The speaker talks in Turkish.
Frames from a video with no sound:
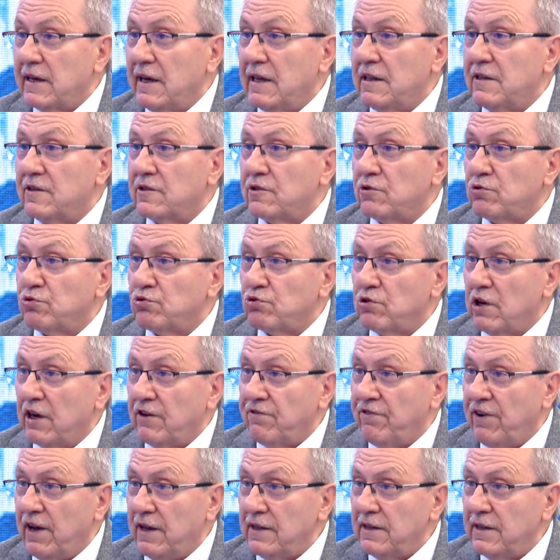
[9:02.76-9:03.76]
gelirdi su
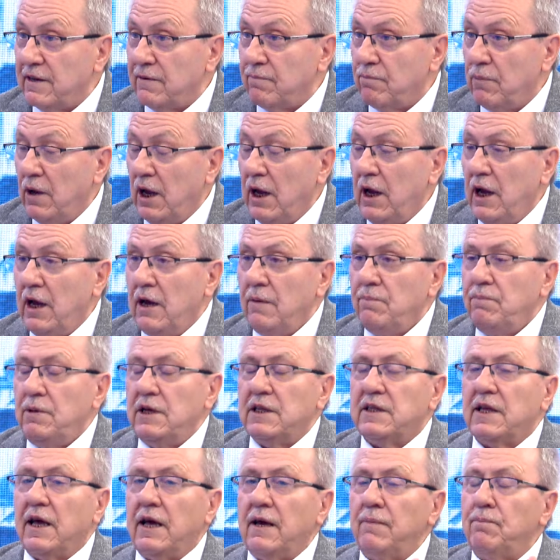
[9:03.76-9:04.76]
efendim.
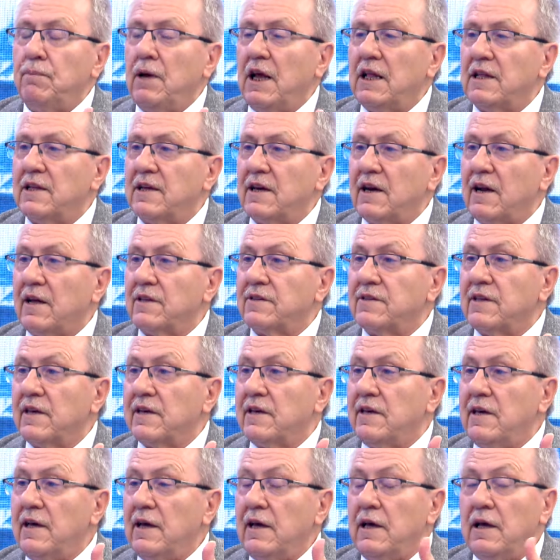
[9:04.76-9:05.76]
Bir de
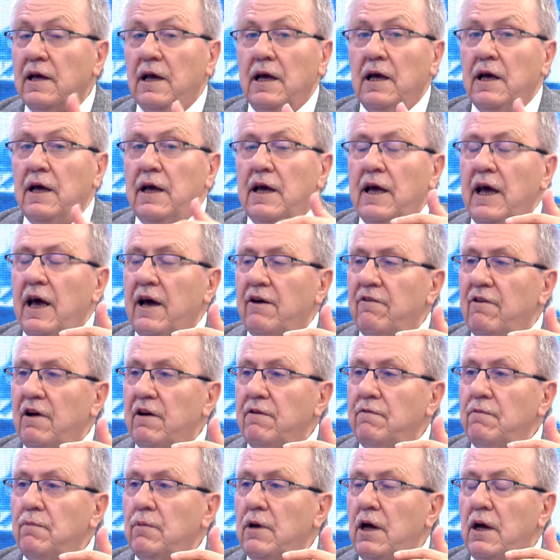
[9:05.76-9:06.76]
Belgrad'daki
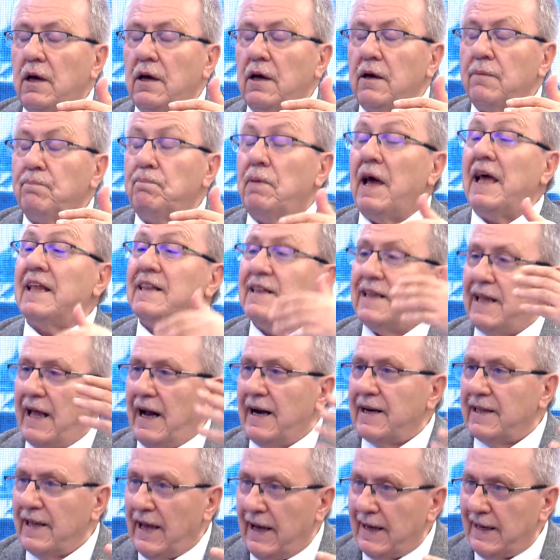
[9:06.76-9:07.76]
efendim e,
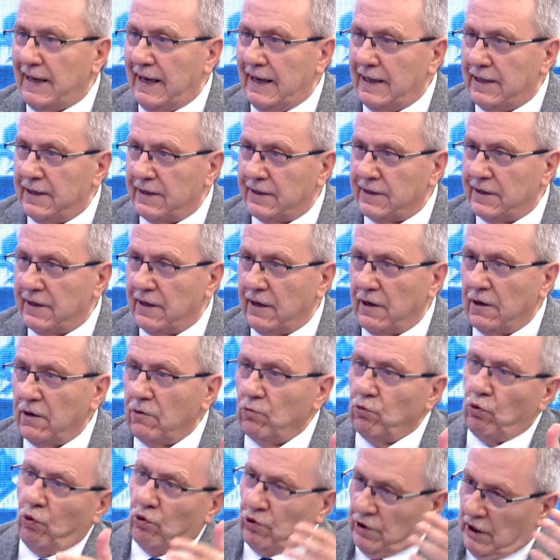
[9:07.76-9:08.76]
bentlerden gelirdi.
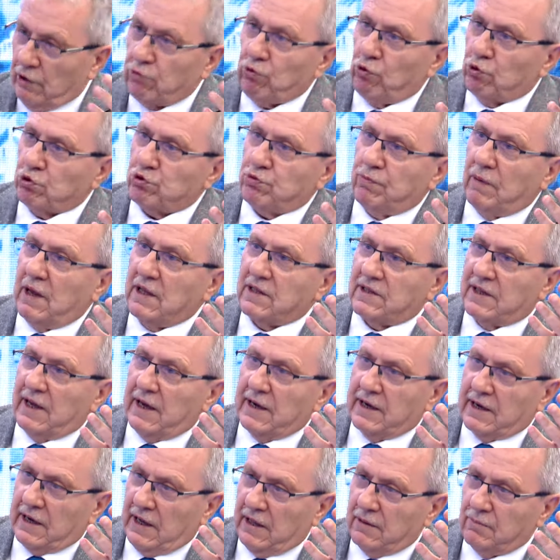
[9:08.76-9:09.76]
Onlar
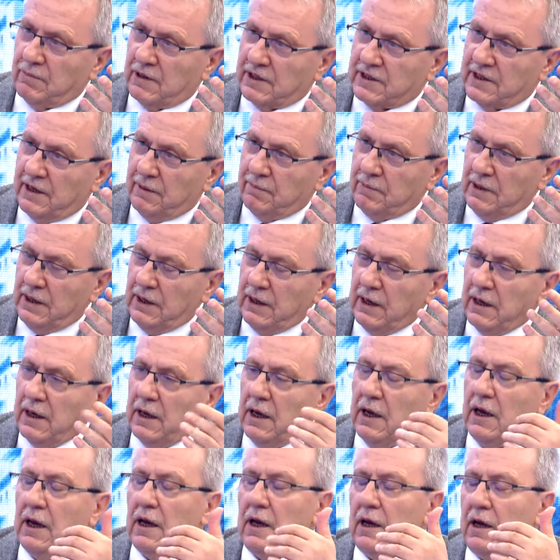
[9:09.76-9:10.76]
Osmanlı'dan kalma tabii.
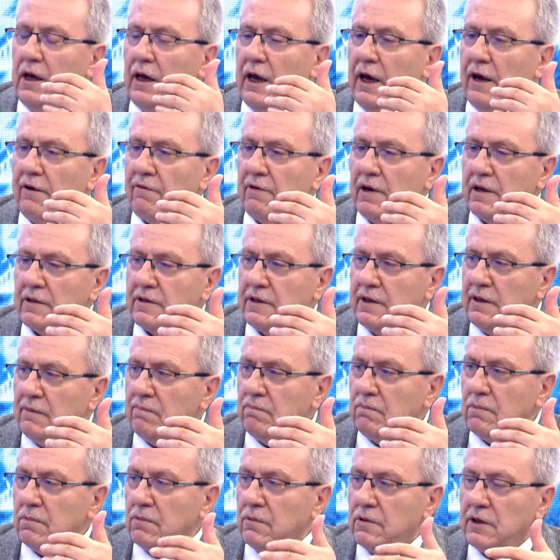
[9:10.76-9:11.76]
Evet.
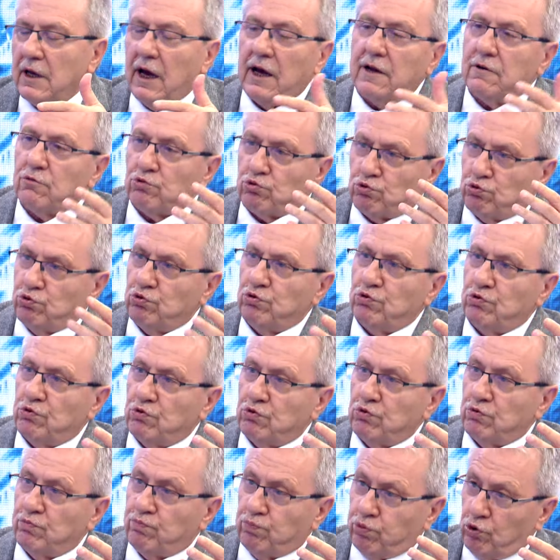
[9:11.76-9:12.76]
Efendim yani
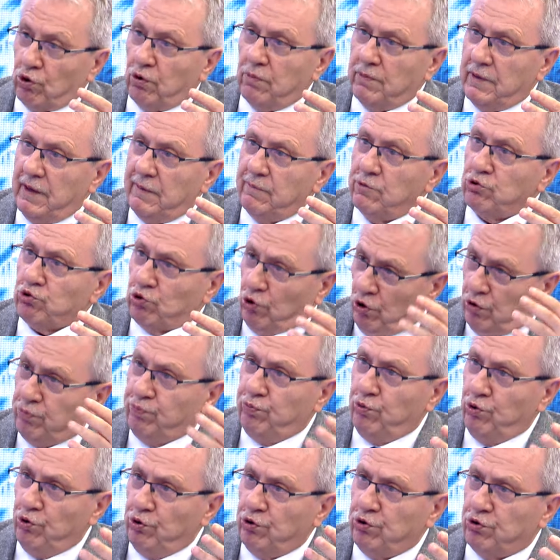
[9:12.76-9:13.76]
su problemi
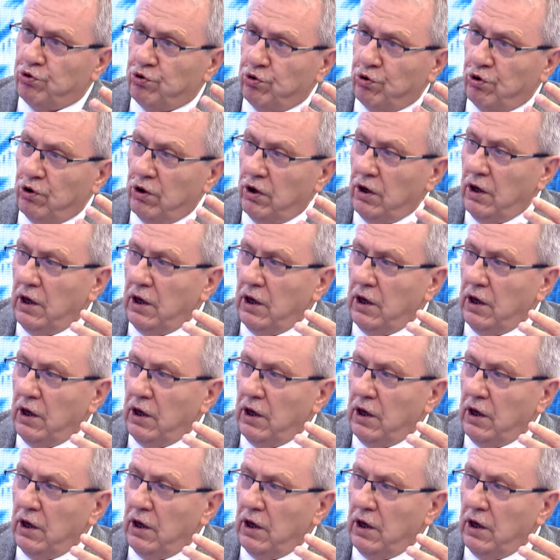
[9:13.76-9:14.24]
çok büyüktü.